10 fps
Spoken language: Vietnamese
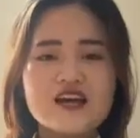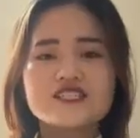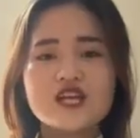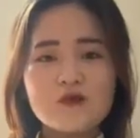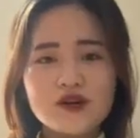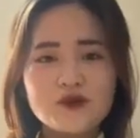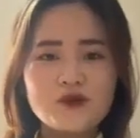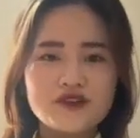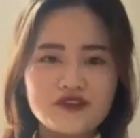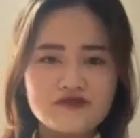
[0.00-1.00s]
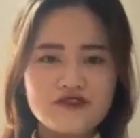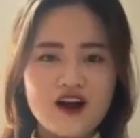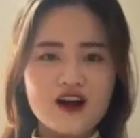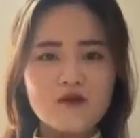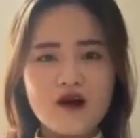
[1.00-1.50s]
Chào mừng quý vị
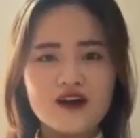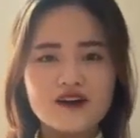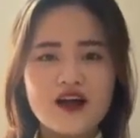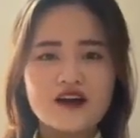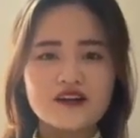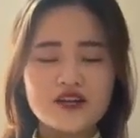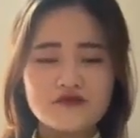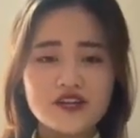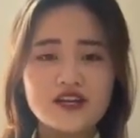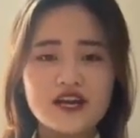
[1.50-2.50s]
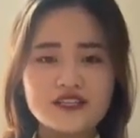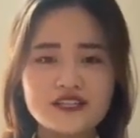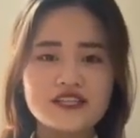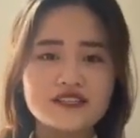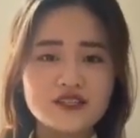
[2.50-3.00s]
và các bạn đang đến với kênh
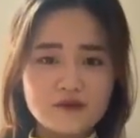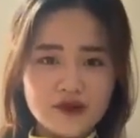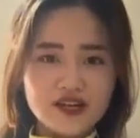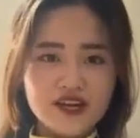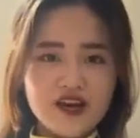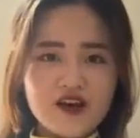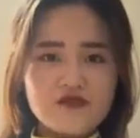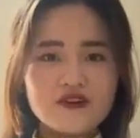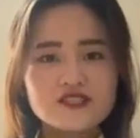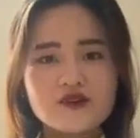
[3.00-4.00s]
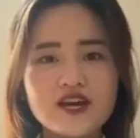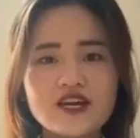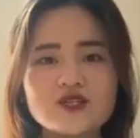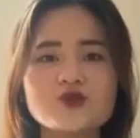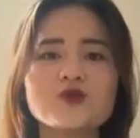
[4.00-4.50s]
tin tức mới. Và sau đây
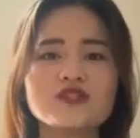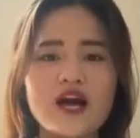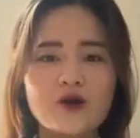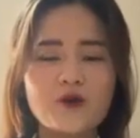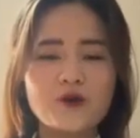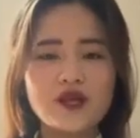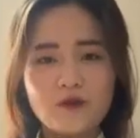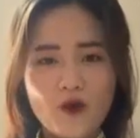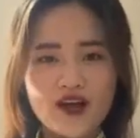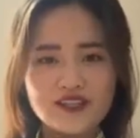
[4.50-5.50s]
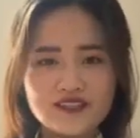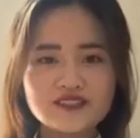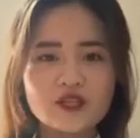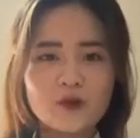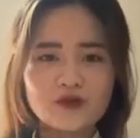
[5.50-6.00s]
chúng ta cùng điểm qua những
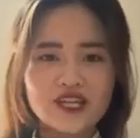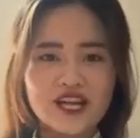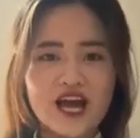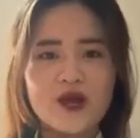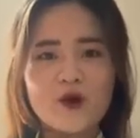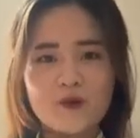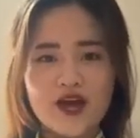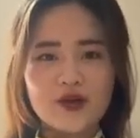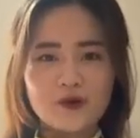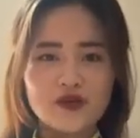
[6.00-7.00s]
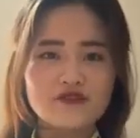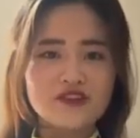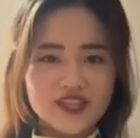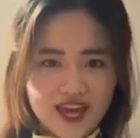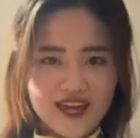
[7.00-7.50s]
thông tin ngày hôm nay quý vị
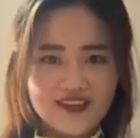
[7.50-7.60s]
nhé.